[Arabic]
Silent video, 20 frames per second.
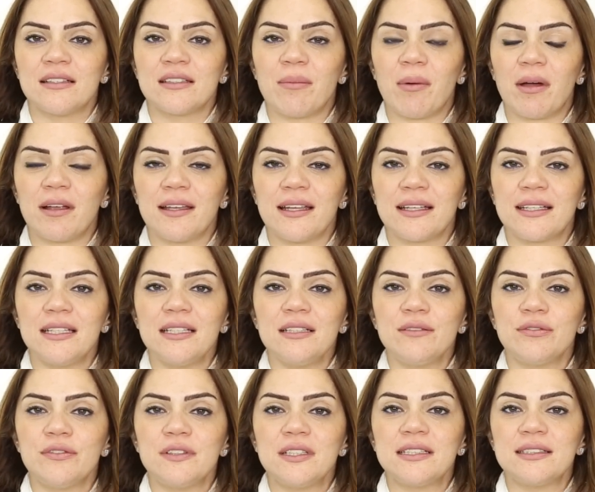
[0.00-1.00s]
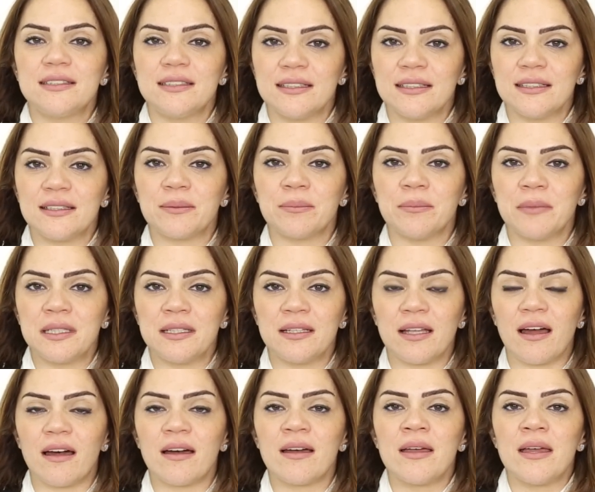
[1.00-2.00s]
طبعا أكيد في كتير
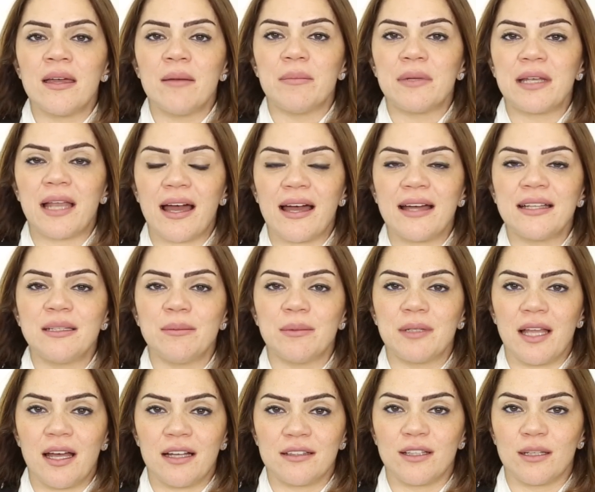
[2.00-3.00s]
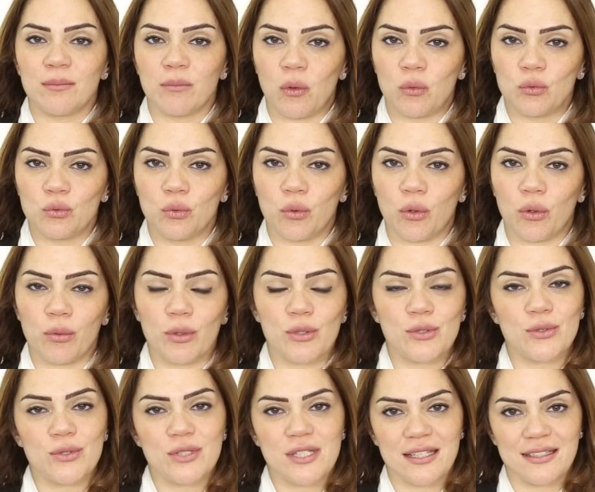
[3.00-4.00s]
منا منعاني من هذا الموضوع
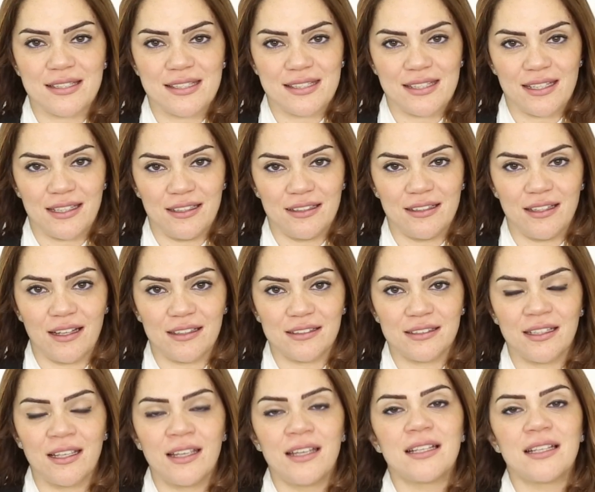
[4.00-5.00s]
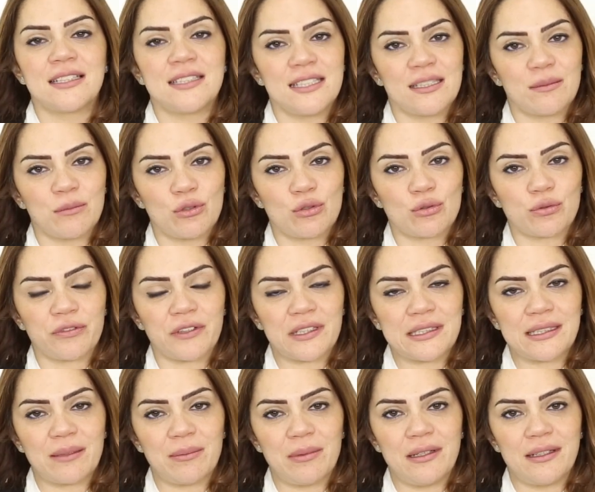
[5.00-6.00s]
وخصوصا السيدات كثير بنشوف
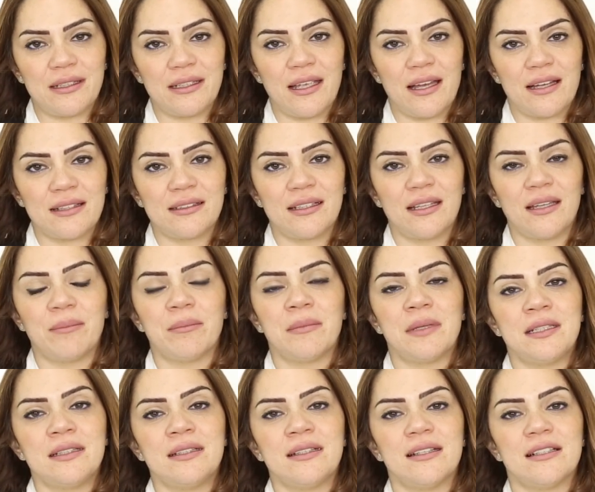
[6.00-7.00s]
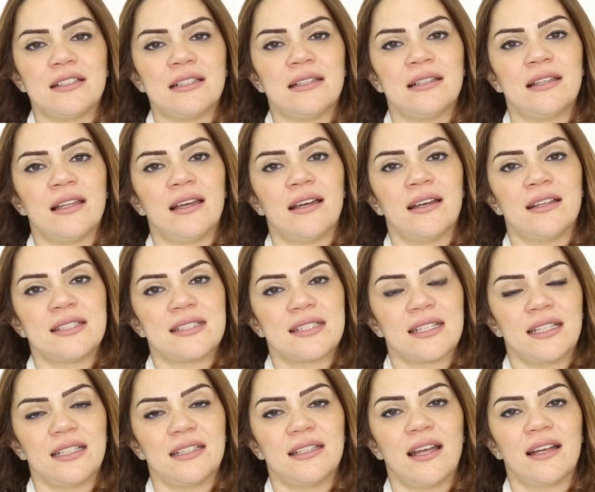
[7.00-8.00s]
عندنا بالعياده من
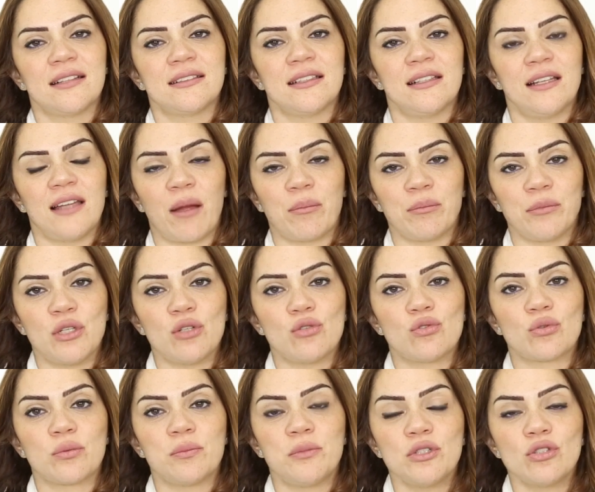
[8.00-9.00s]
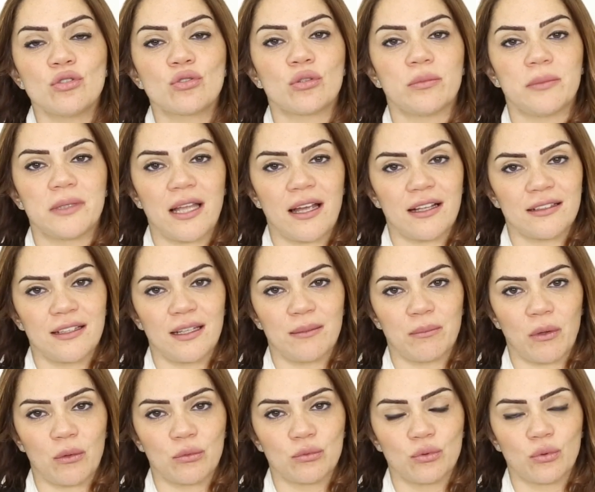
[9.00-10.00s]
السيدات اللي عم بيجوا بيشكوا من هذا
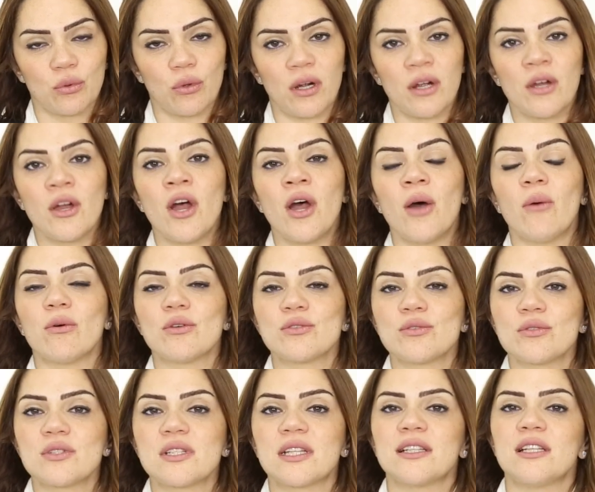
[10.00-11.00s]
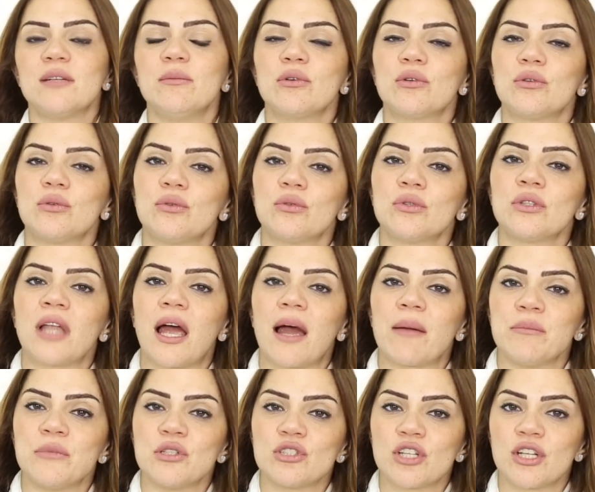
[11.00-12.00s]
الموضوع وخصوصا اللي بيكون
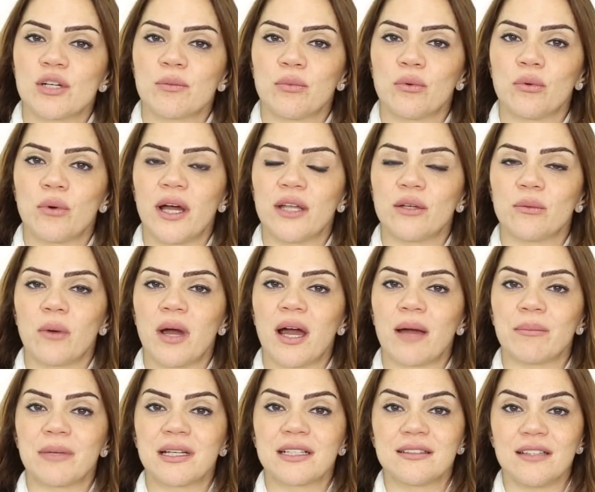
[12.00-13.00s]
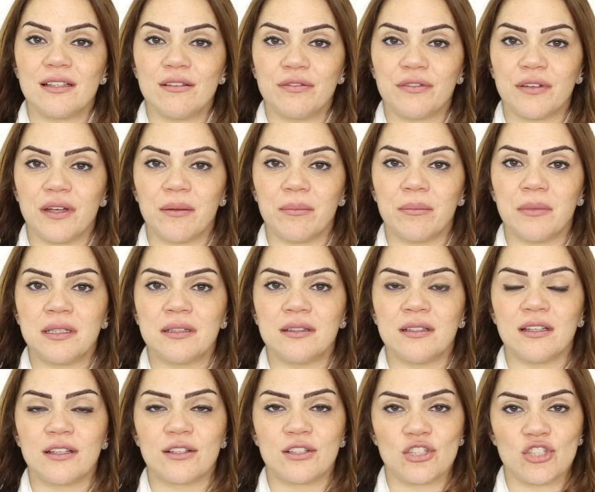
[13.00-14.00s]
عم بيجربوا انواع مختلفه
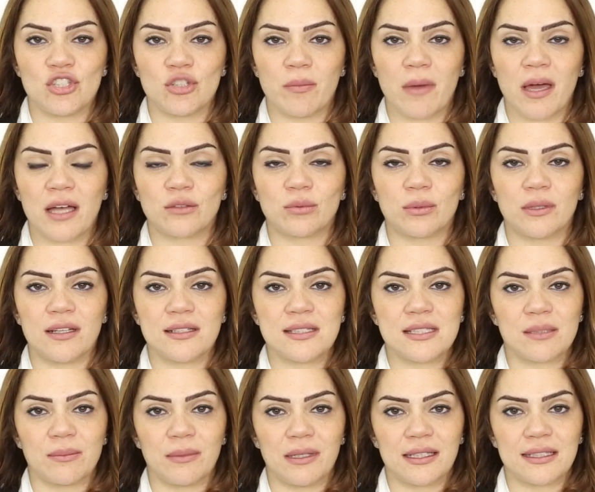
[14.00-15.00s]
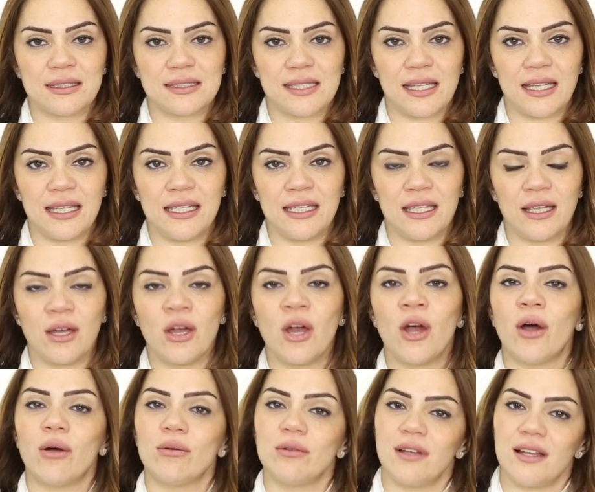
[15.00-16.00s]
من الرجيمات والانظمه الغذائيه
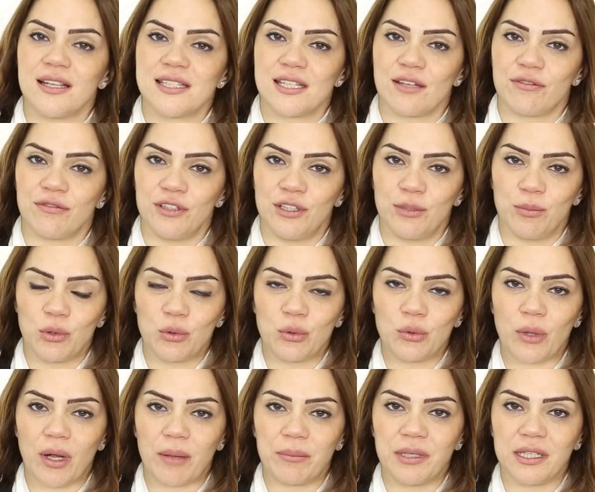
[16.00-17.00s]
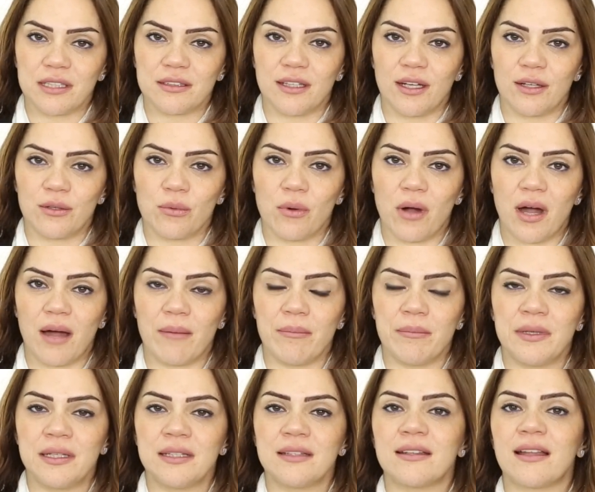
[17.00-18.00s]
وللاسف اللي بيكونوا عم بيختاروها
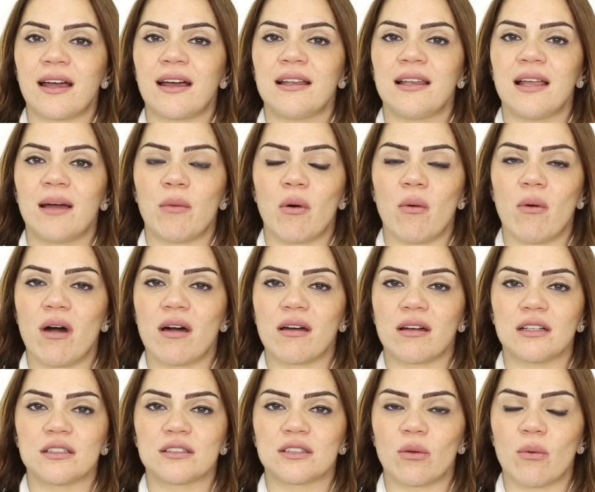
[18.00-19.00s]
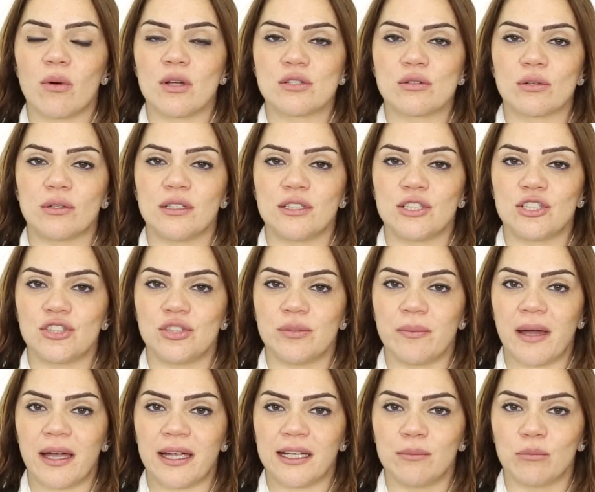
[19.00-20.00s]
من على مواقع التواصل
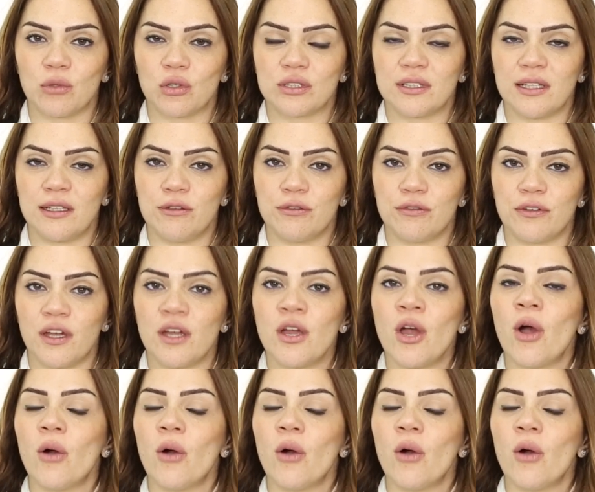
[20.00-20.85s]
الاجتماعي المختلفه